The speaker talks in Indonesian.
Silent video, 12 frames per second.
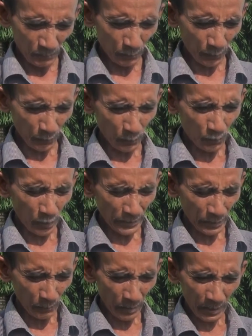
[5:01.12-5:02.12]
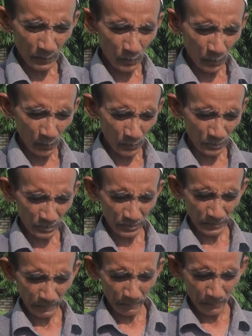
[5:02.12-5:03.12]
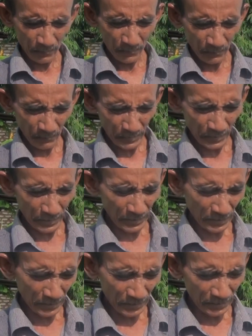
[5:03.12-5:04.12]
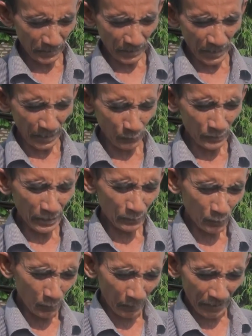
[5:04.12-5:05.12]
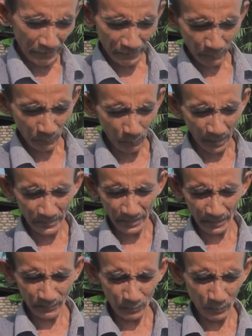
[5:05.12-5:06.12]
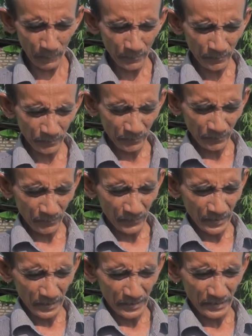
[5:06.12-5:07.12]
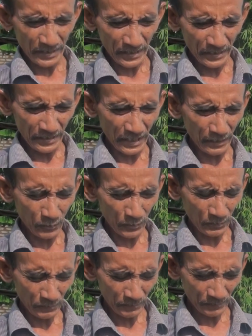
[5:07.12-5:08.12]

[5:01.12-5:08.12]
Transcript: pertumbuhannya bagus masih anunya itu malainya banyak itu dari anu